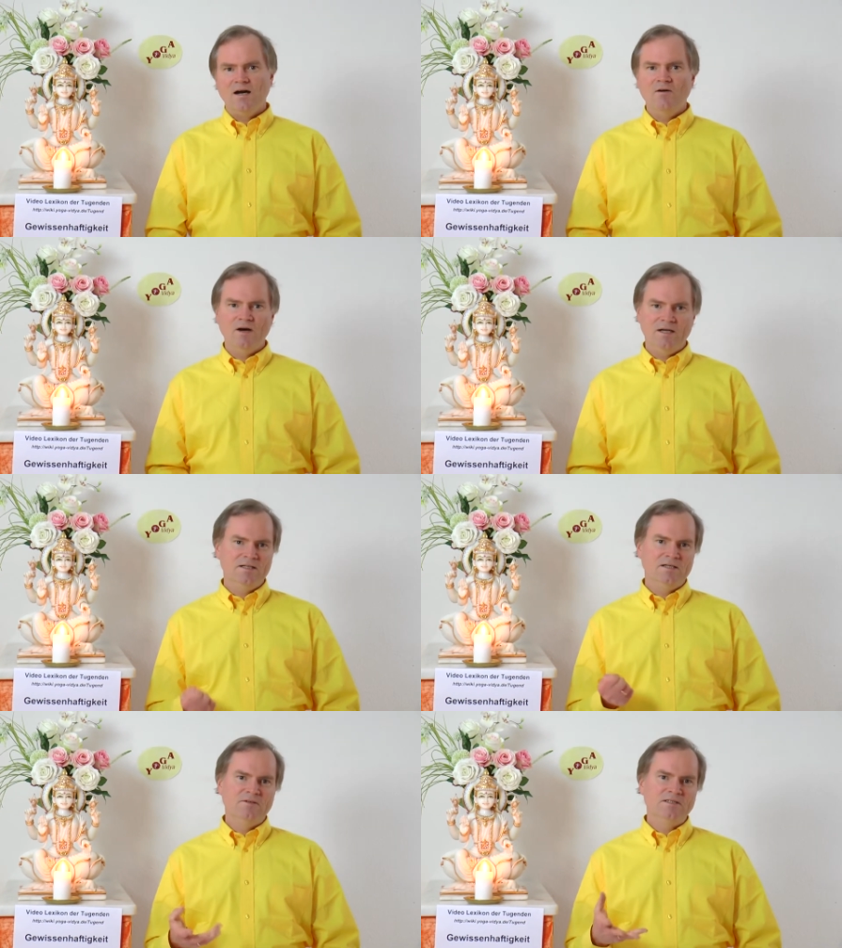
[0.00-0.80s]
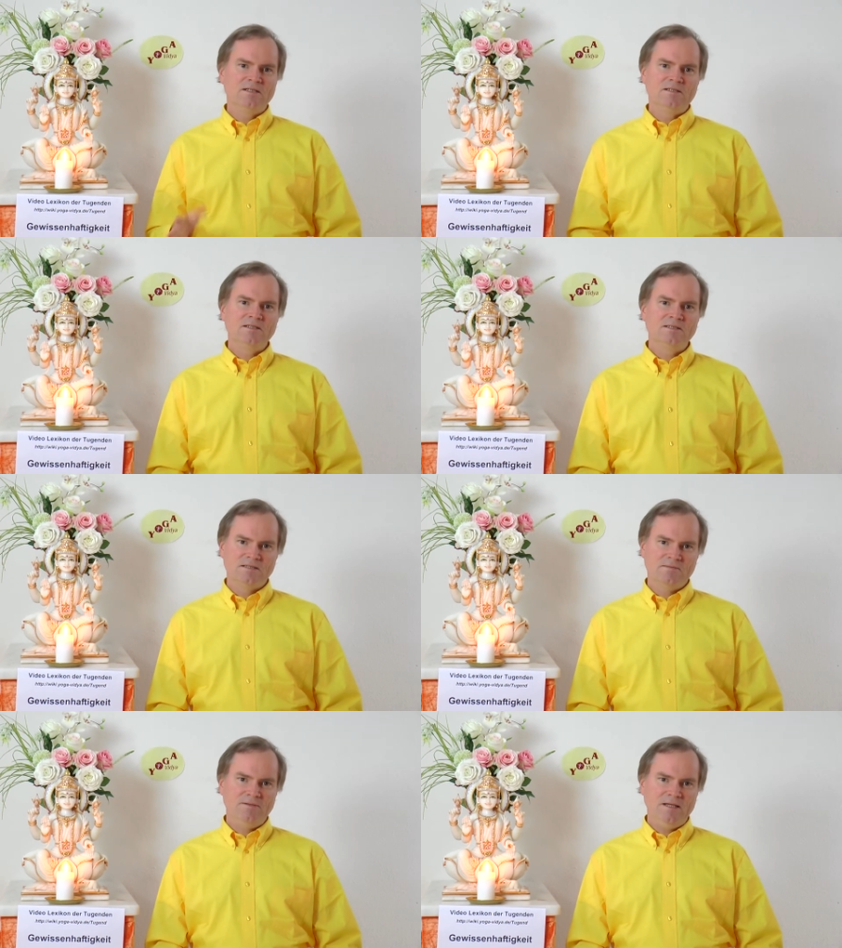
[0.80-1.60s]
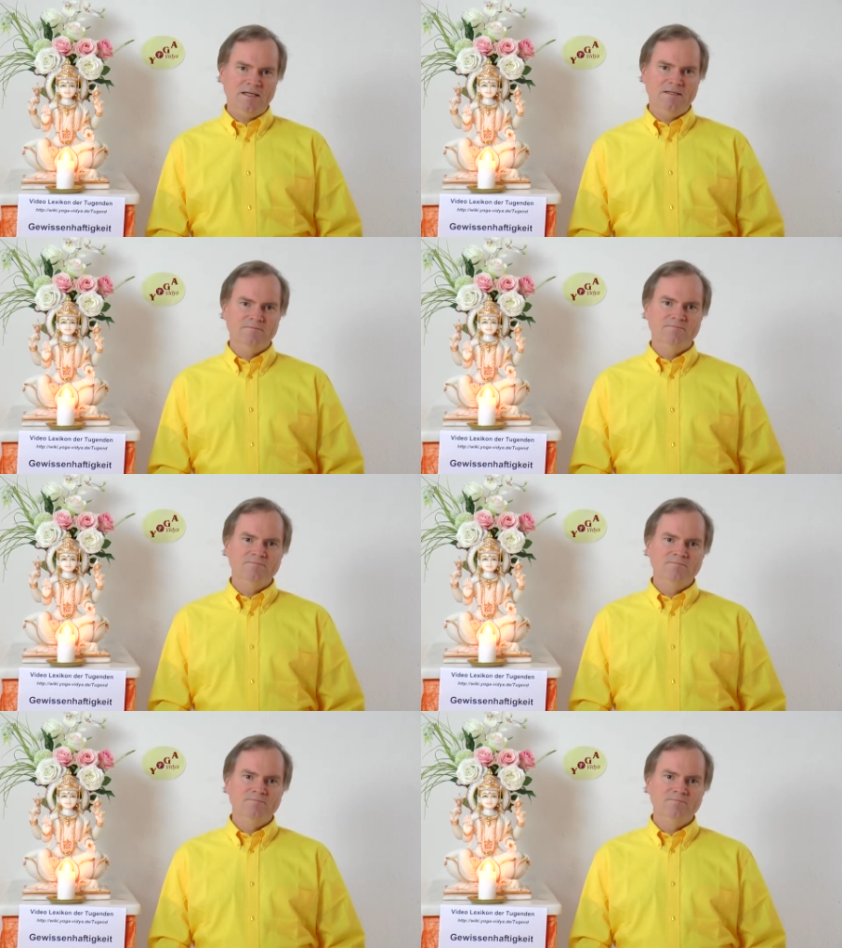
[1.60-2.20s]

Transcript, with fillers: auch eine gewisse Disziplin.